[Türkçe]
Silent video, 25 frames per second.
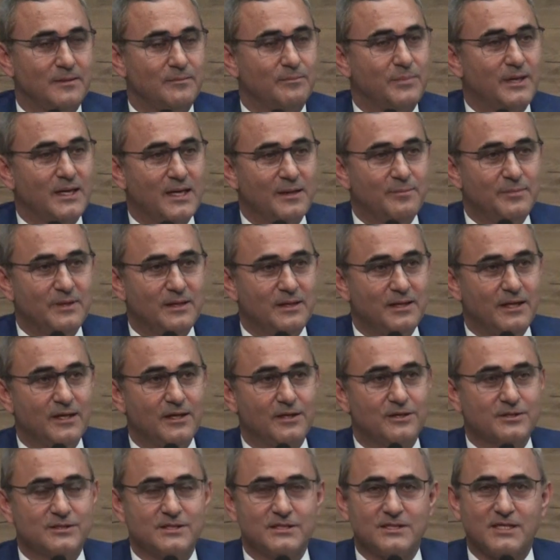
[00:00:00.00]
bana
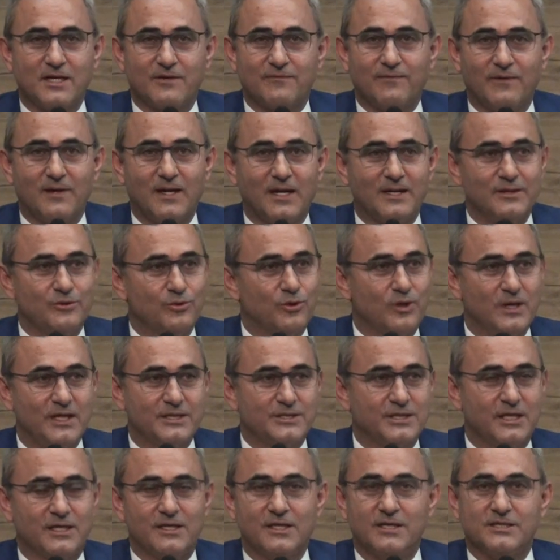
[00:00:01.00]
birileri kızacak falan diye öyle
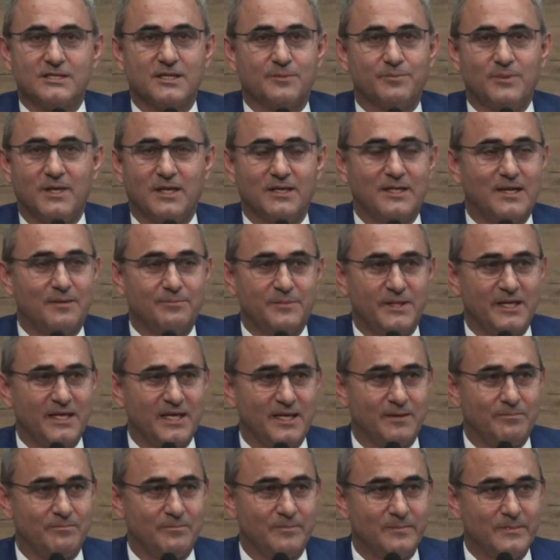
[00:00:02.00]
çekinecek bir adam
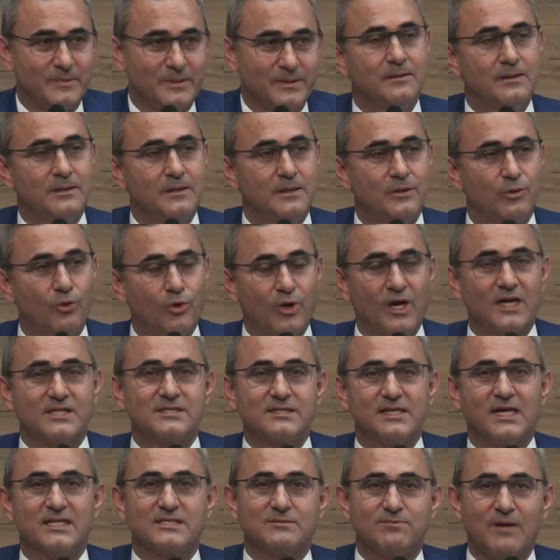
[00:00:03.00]
değilim.
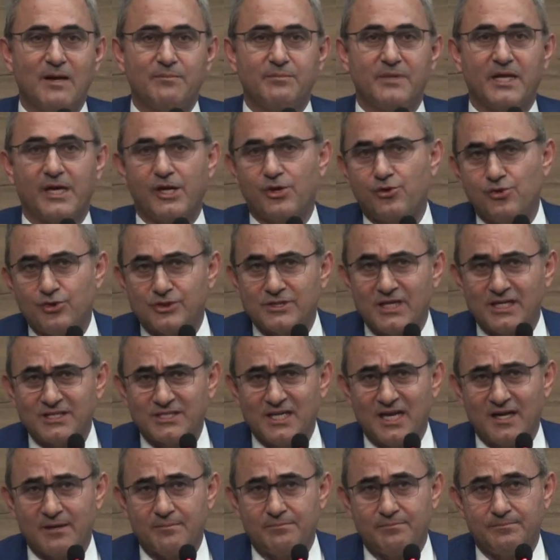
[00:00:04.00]
Orasını açmam gerekiyorsa
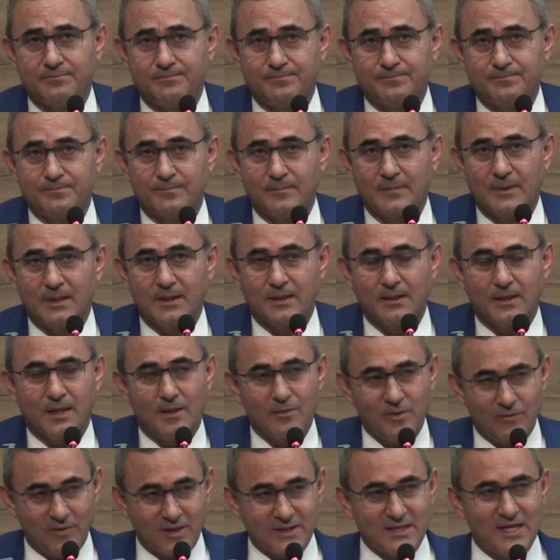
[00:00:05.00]
açarım.
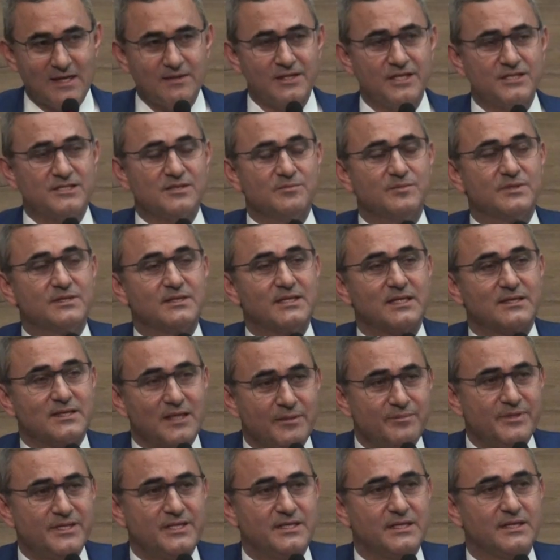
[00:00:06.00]
Ama vatandaşımın da
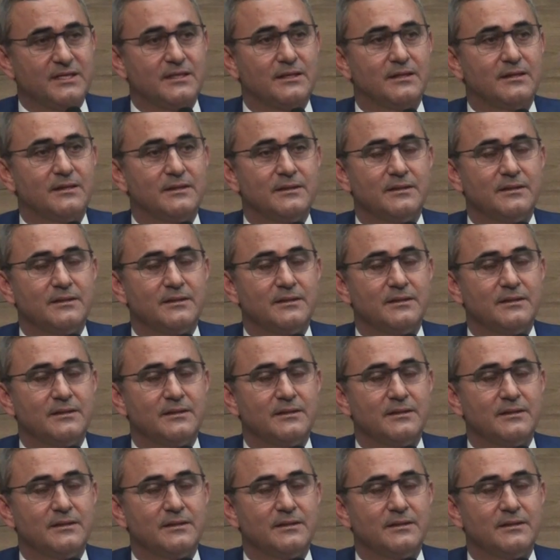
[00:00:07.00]
tabii ki